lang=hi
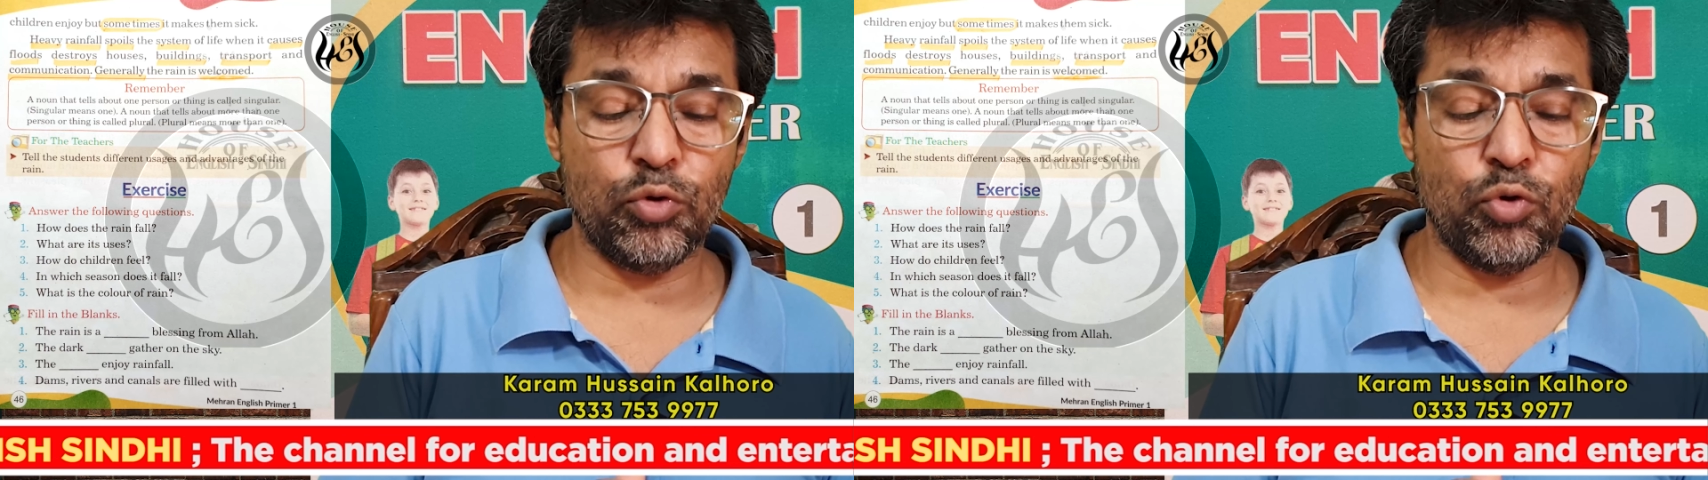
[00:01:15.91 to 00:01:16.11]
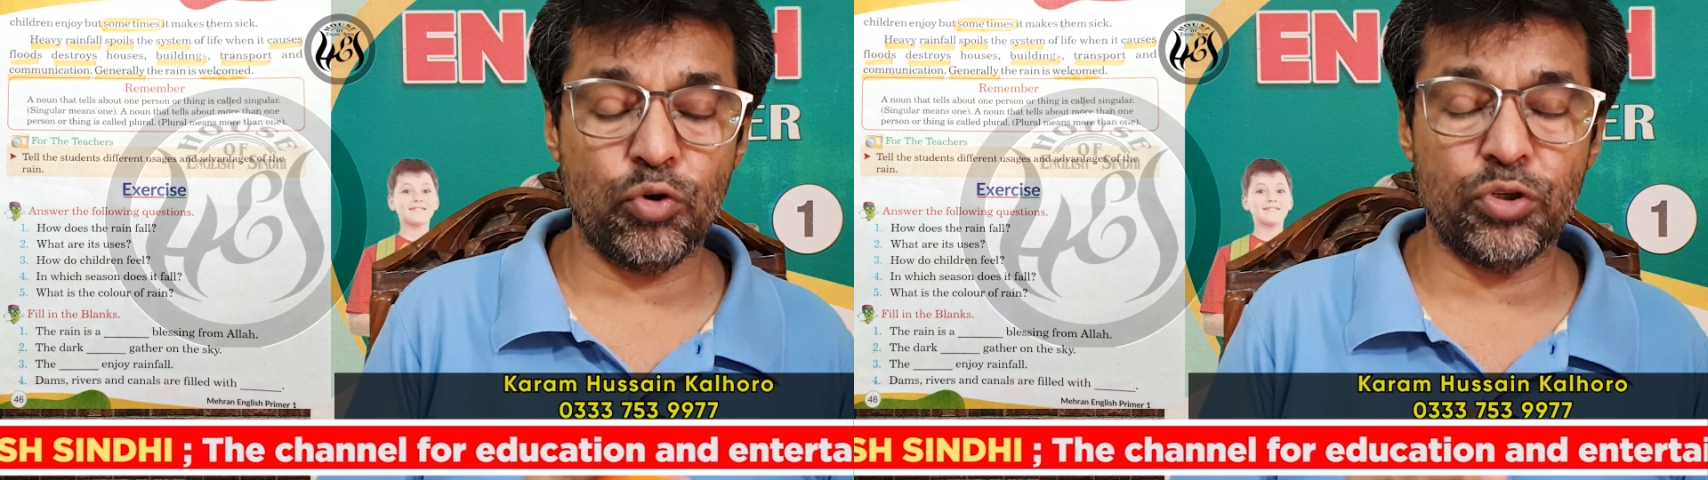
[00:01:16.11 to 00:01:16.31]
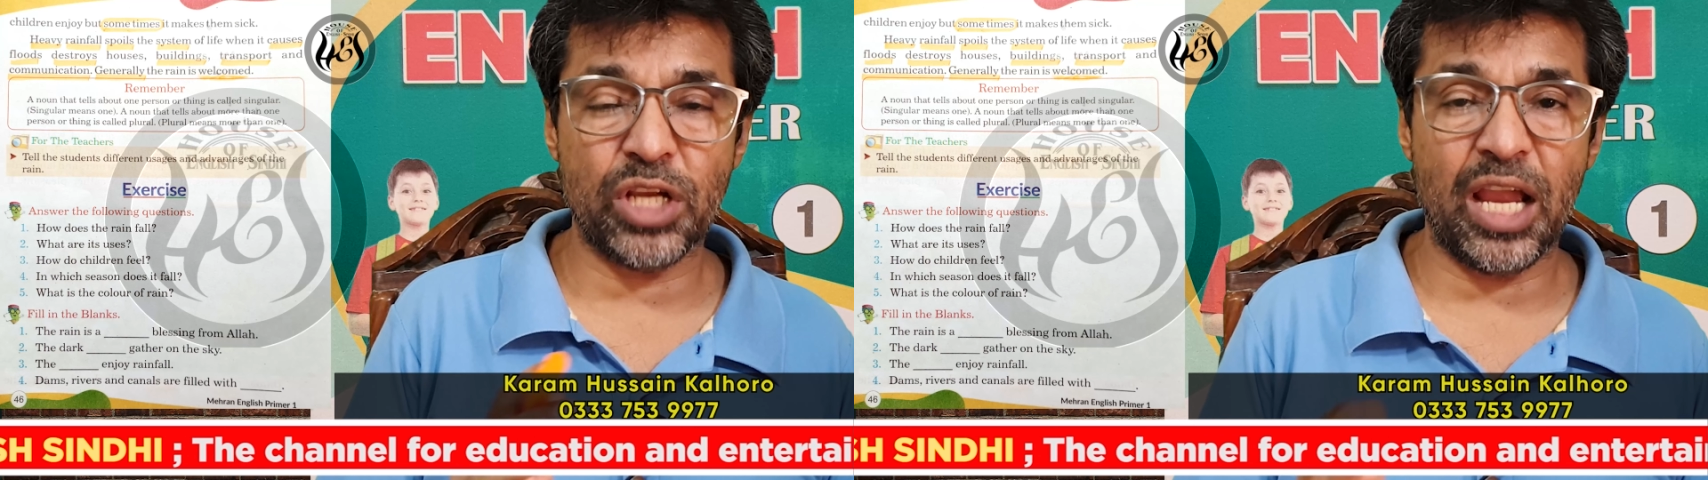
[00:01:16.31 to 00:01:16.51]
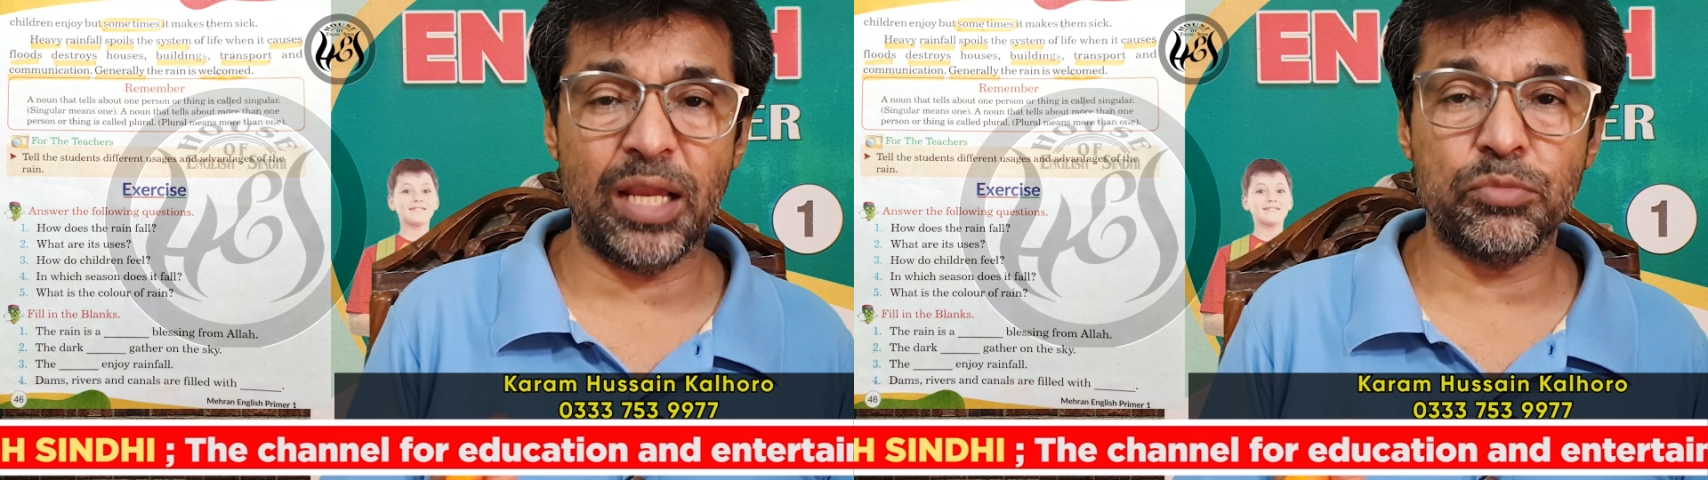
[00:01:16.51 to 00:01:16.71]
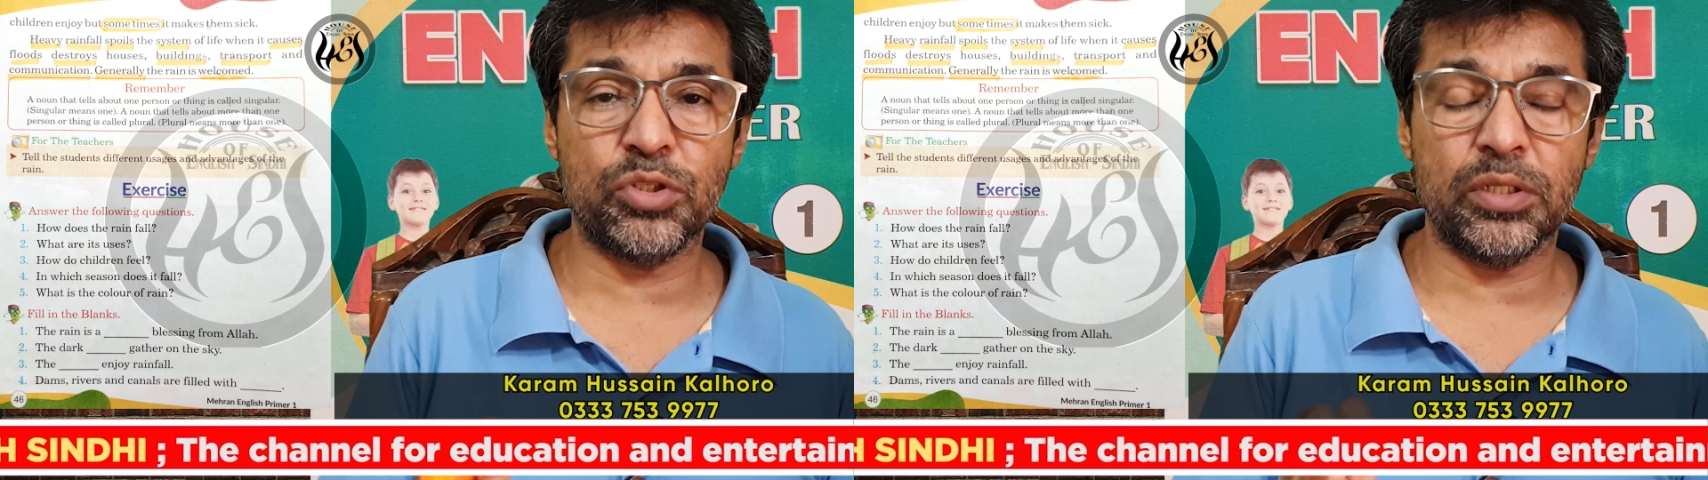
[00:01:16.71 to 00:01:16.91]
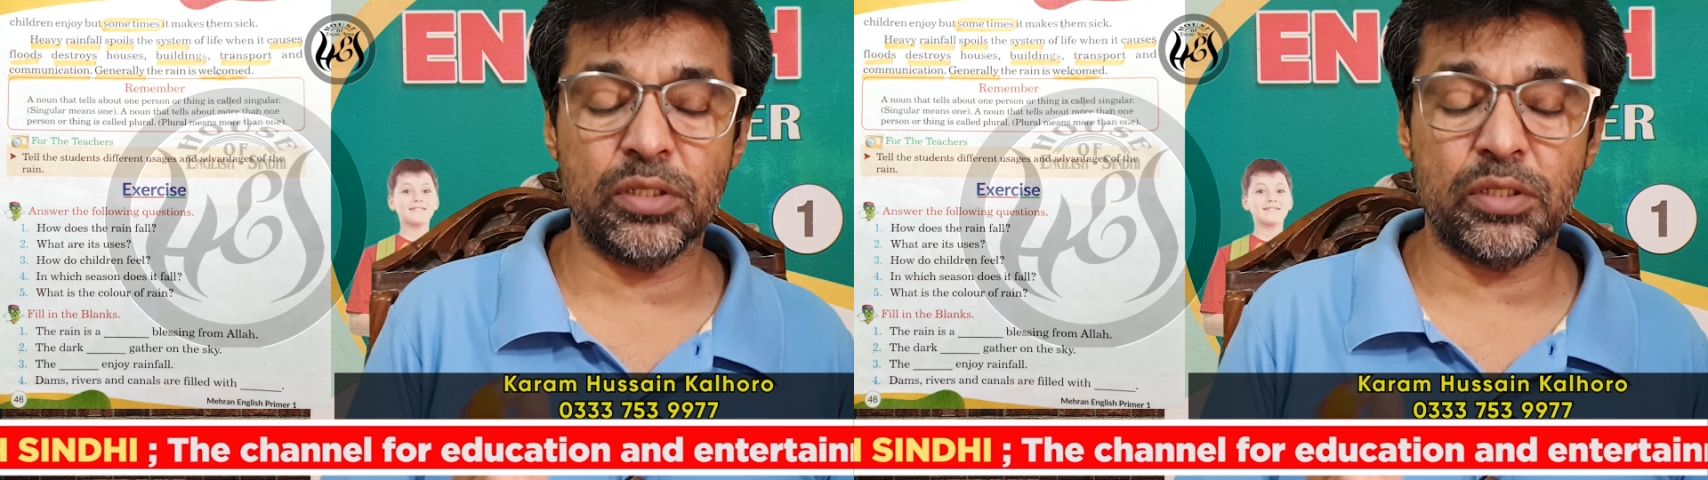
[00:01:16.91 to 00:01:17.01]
और टाइम्स